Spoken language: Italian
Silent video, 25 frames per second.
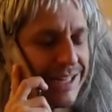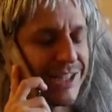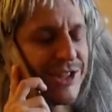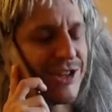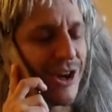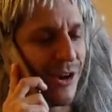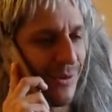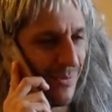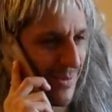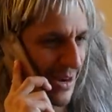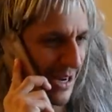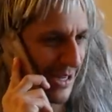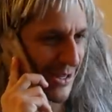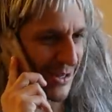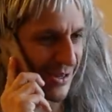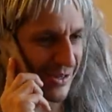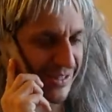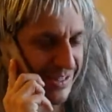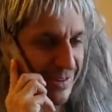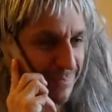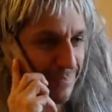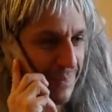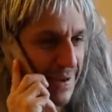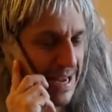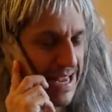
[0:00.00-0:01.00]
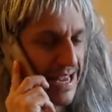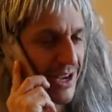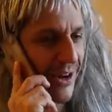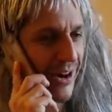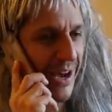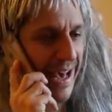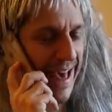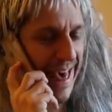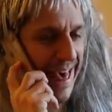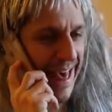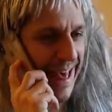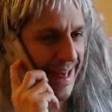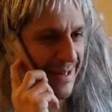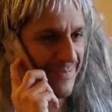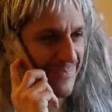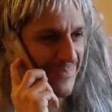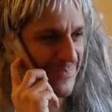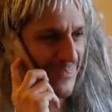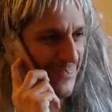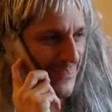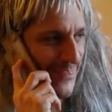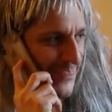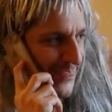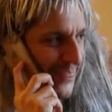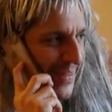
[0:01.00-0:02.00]
Ciao amore, sono sempre io.
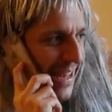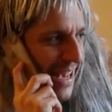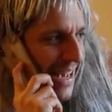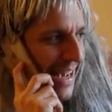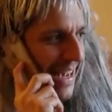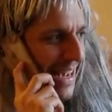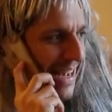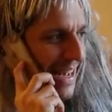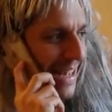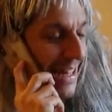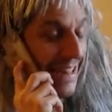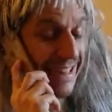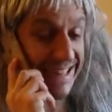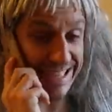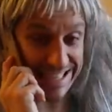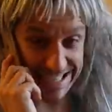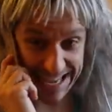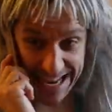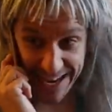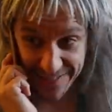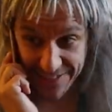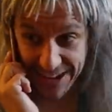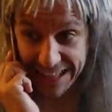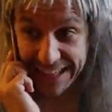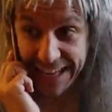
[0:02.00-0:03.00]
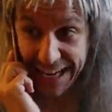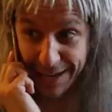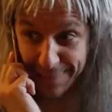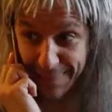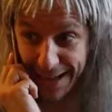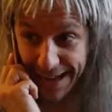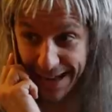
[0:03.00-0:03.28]
Ehm, ti sei lavata le